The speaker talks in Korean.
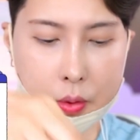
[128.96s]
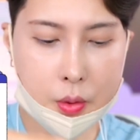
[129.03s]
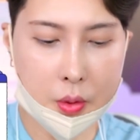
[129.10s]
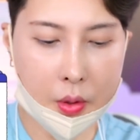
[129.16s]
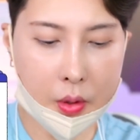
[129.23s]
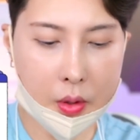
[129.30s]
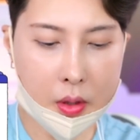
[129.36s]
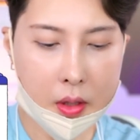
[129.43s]

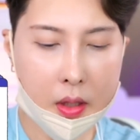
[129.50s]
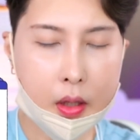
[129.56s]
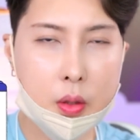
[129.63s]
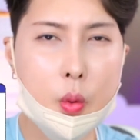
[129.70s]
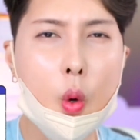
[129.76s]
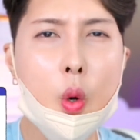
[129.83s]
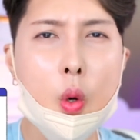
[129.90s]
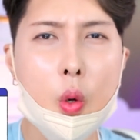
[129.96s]
요거
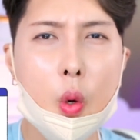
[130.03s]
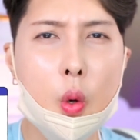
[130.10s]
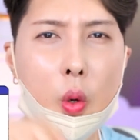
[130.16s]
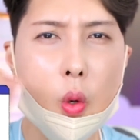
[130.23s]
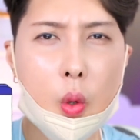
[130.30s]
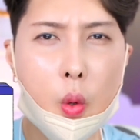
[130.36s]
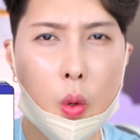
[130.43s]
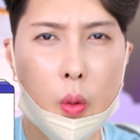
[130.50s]
롤 롤
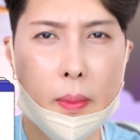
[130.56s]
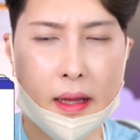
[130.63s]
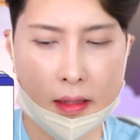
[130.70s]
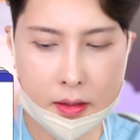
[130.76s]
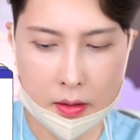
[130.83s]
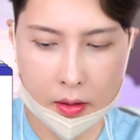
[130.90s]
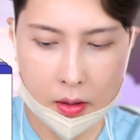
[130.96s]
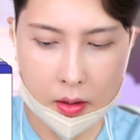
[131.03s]
롤
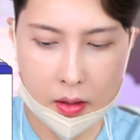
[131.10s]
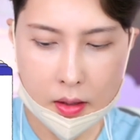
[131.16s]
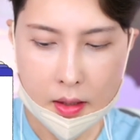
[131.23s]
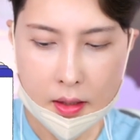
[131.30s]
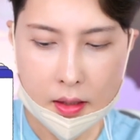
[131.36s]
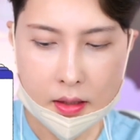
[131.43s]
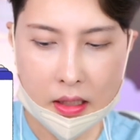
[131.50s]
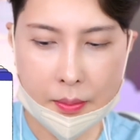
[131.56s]
많은
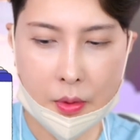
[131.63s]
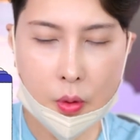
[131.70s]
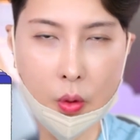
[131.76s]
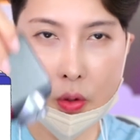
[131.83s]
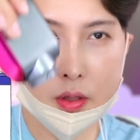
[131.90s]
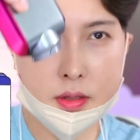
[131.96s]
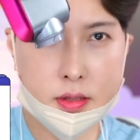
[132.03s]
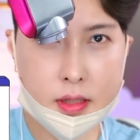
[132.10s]
거그 다음에
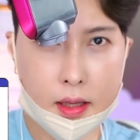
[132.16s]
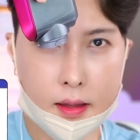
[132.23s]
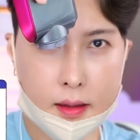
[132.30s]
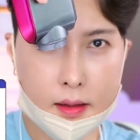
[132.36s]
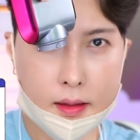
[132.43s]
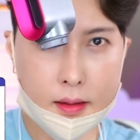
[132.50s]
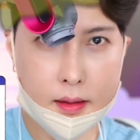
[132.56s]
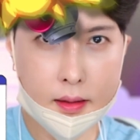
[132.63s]
요거는 이제
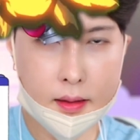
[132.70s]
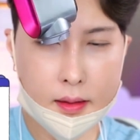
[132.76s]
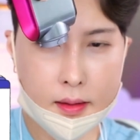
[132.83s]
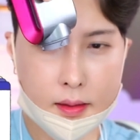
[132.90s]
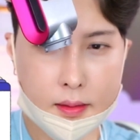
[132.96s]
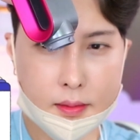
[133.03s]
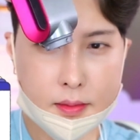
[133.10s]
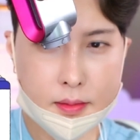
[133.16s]

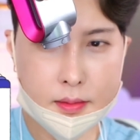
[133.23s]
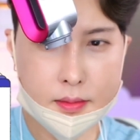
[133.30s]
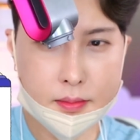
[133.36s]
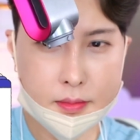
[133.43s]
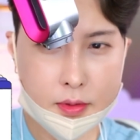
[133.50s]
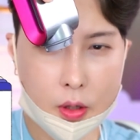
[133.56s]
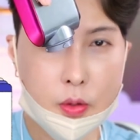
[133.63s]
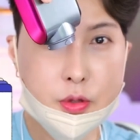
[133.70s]
예,
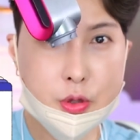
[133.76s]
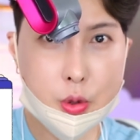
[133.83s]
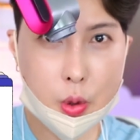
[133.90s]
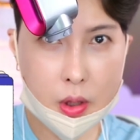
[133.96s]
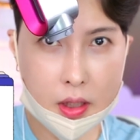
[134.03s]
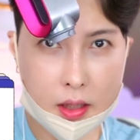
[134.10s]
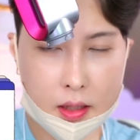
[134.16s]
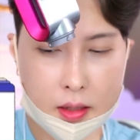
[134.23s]

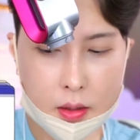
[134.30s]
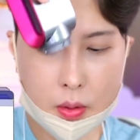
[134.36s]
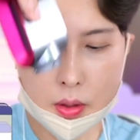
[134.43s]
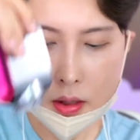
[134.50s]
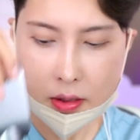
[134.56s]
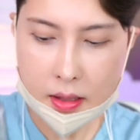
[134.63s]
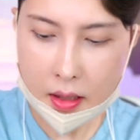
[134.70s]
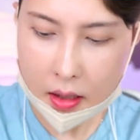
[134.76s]
건조기
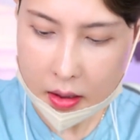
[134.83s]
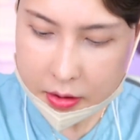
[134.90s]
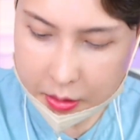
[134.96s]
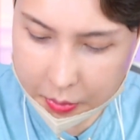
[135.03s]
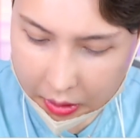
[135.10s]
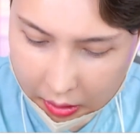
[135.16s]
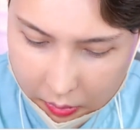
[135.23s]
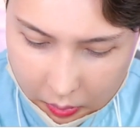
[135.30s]
이렇게
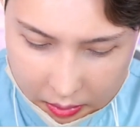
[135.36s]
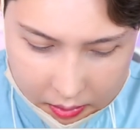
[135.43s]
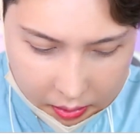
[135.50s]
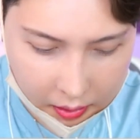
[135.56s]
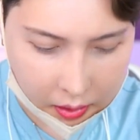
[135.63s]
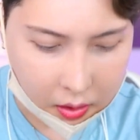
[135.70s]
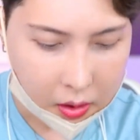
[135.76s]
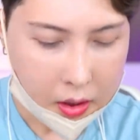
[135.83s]
생각하시면 될 것
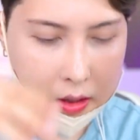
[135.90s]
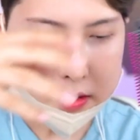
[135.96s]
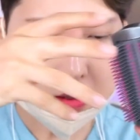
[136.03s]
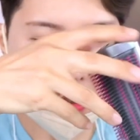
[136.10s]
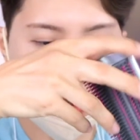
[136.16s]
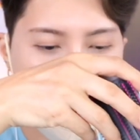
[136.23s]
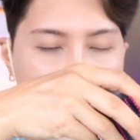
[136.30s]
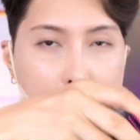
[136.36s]
같아요
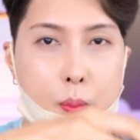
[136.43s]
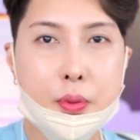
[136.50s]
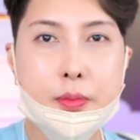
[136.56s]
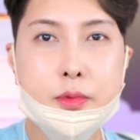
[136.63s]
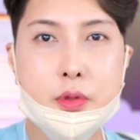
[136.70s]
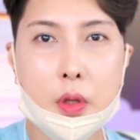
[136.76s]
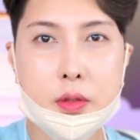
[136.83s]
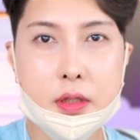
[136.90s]
자 그럼
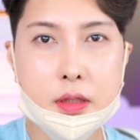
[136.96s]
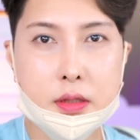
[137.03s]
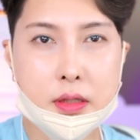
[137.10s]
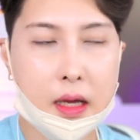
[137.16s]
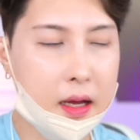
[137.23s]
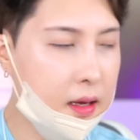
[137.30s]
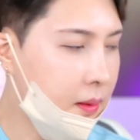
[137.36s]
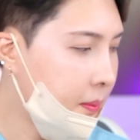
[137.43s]
본품은 어디
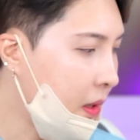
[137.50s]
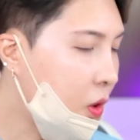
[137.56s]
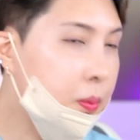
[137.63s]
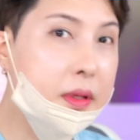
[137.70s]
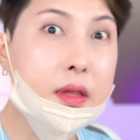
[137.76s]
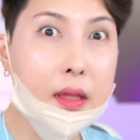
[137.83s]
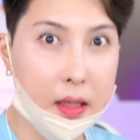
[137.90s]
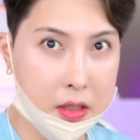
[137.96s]
있느냐 바로
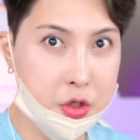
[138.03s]
밑에